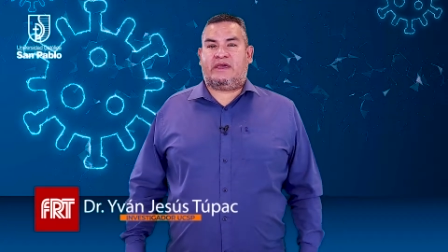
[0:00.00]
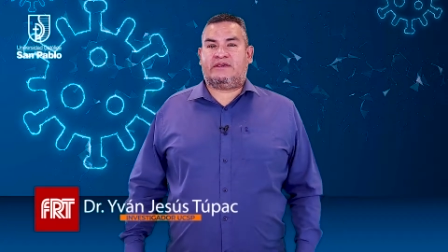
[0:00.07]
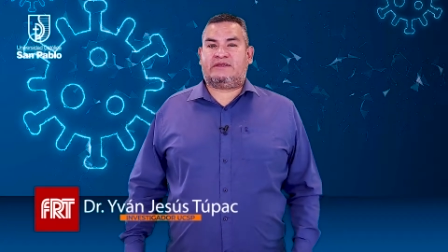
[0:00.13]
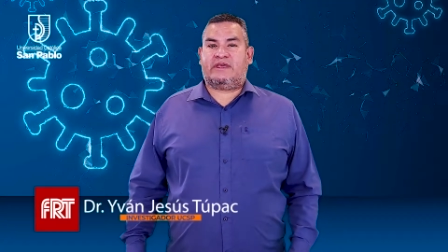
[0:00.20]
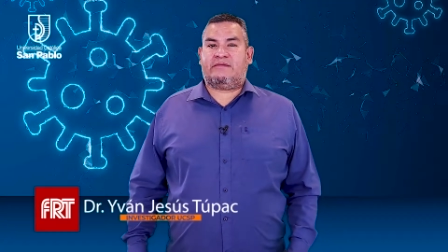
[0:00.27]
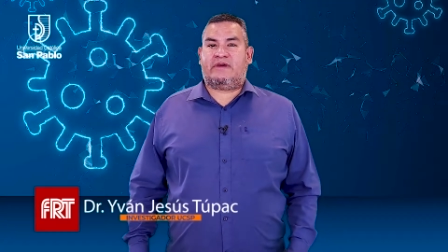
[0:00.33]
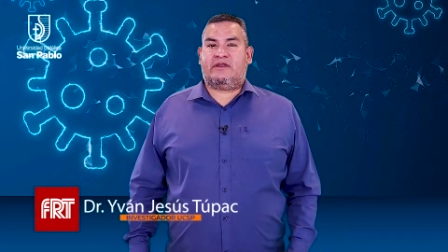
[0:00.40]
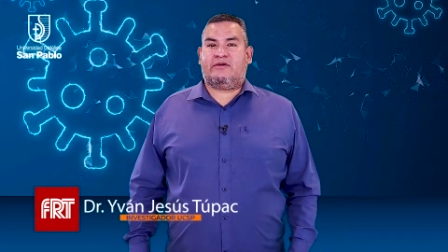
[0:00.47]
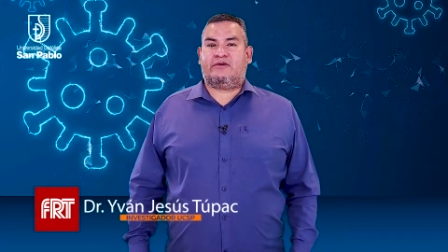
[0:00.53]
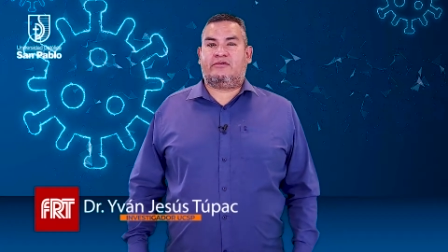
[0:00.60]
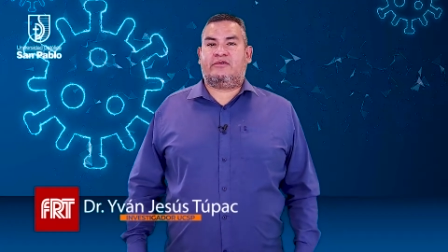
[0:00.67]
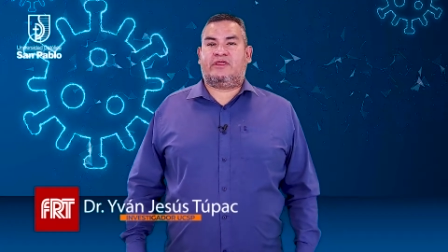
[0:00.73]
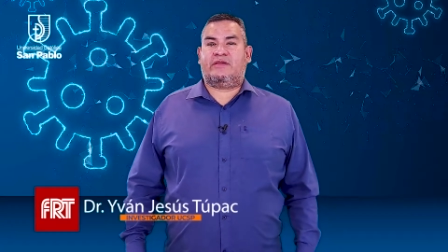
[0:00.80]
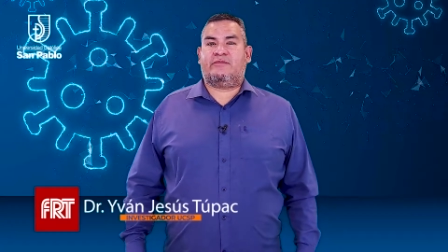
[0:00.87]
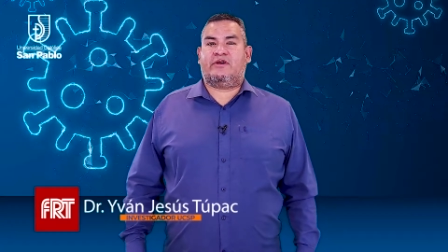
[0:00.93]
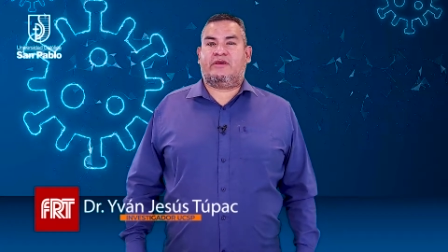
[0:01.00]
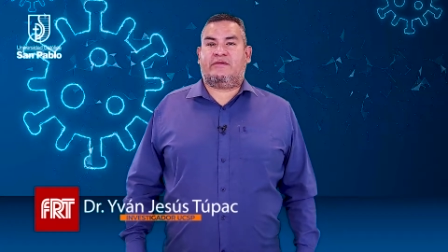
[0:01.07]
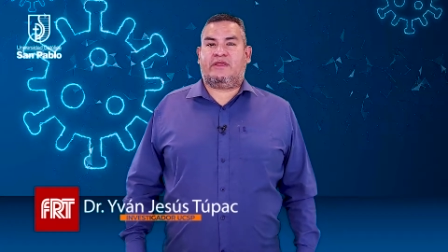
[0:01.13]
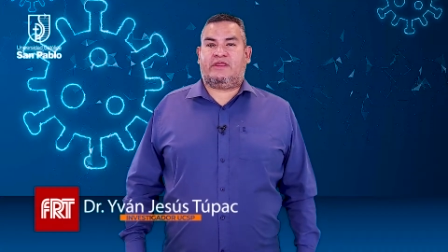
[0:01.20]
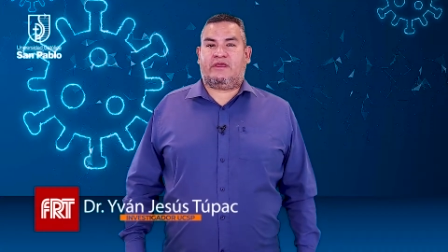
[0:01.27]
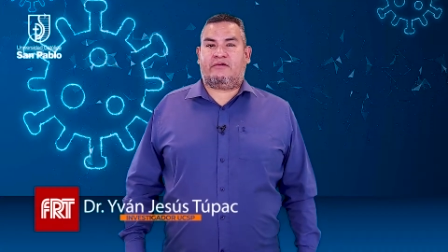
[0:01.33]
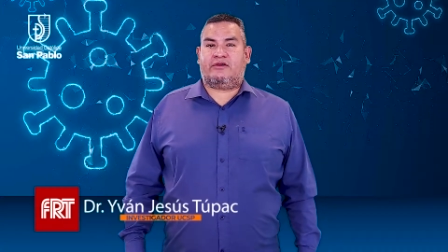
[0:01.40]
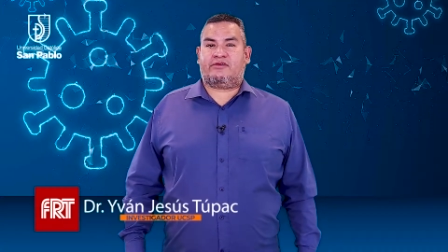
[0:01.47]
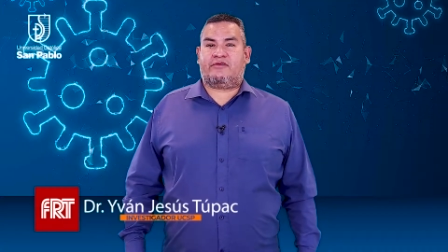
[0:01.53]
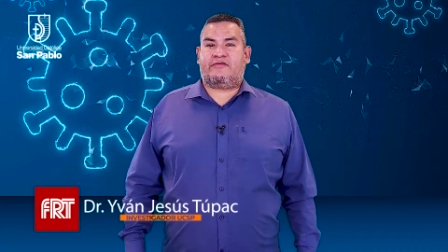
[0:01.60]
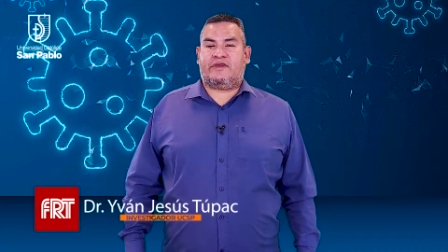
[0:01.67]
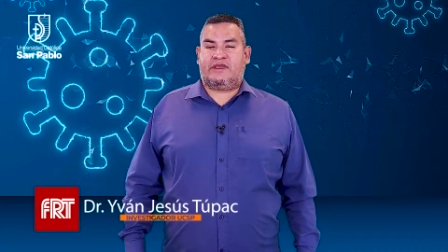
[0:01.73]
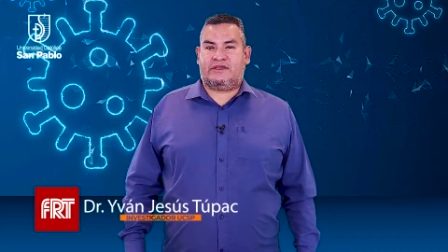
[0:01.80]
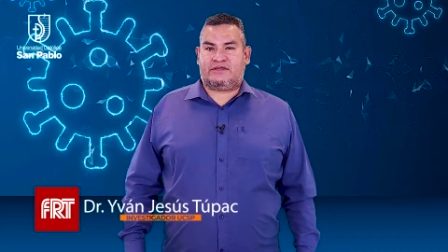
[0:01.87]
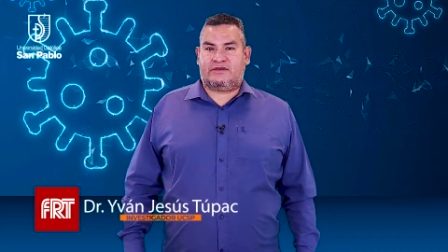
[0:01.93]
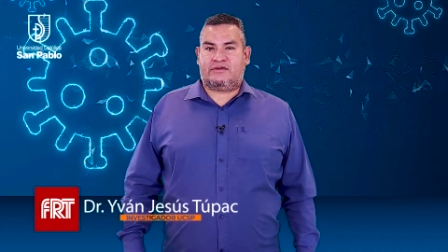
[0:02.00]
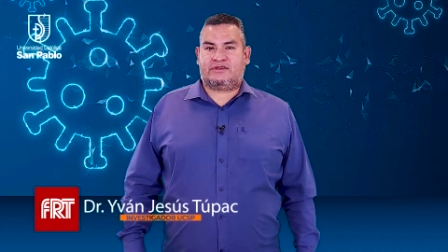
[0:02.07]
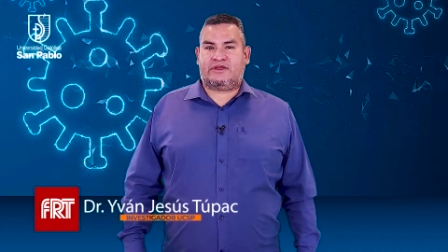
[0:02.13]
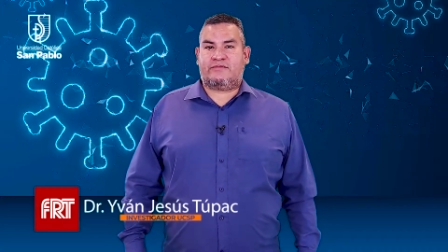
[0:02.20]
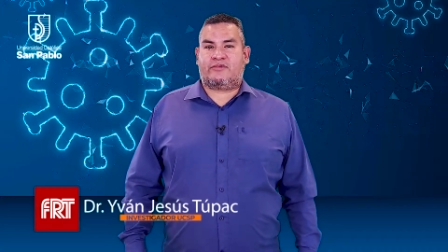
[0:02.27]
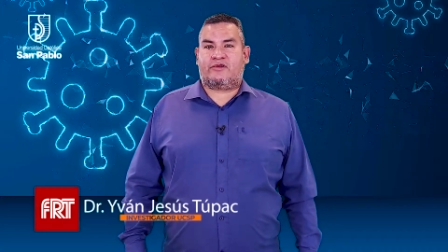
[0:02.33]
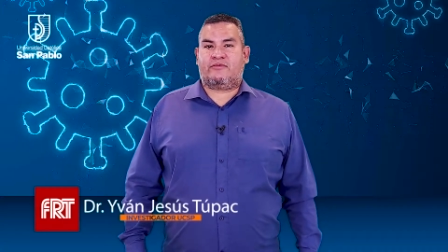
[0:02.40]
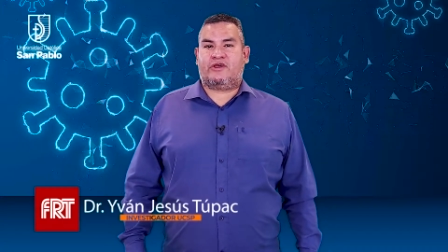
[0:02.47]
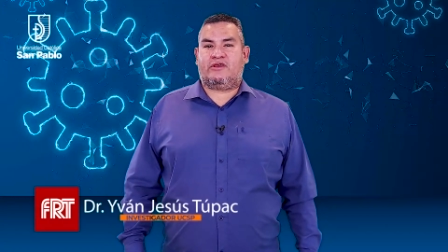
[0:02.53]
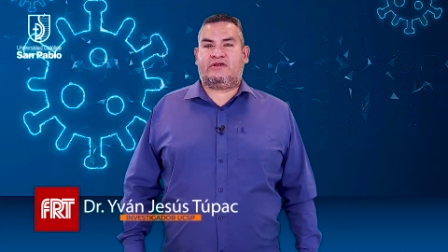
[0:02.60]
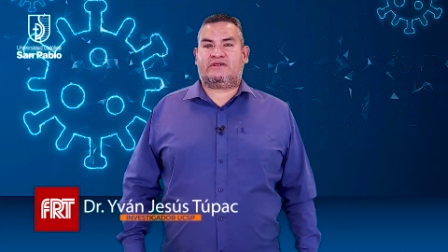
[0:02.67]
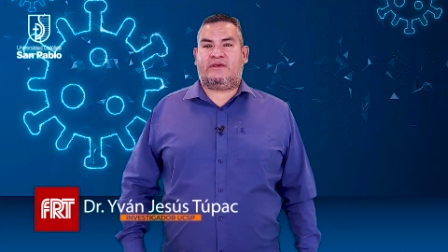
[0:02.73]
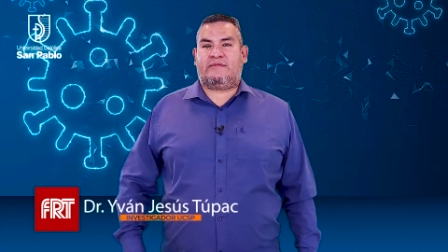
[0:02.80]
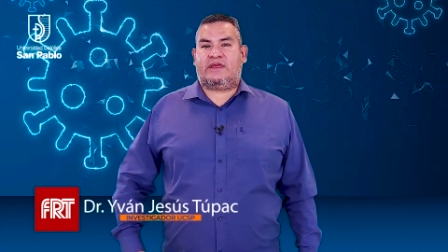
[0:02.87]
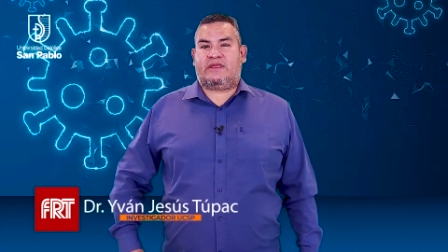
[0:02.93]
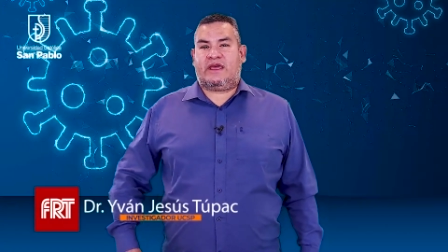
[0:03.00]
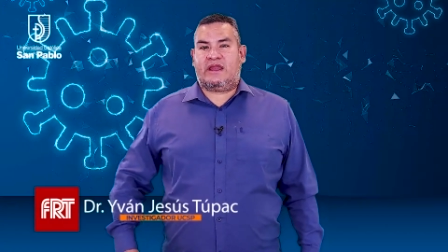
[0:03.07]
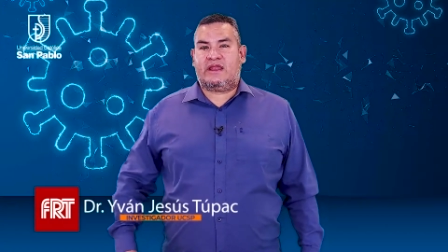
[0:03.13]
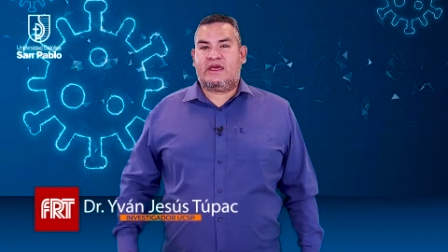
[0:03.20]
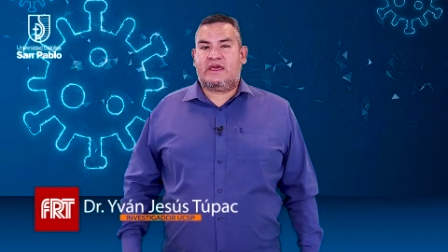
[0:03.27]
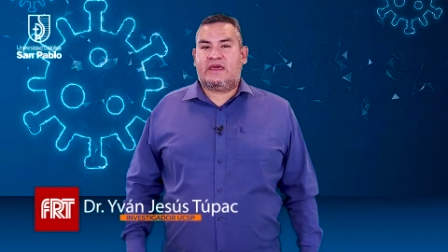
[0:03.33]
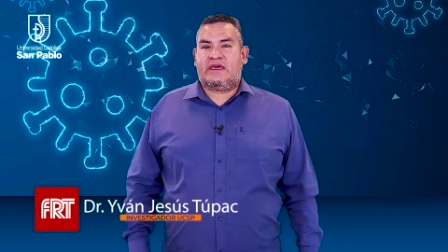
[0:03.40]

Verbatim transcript: este valor último de 24 fallecidos en promedio semanal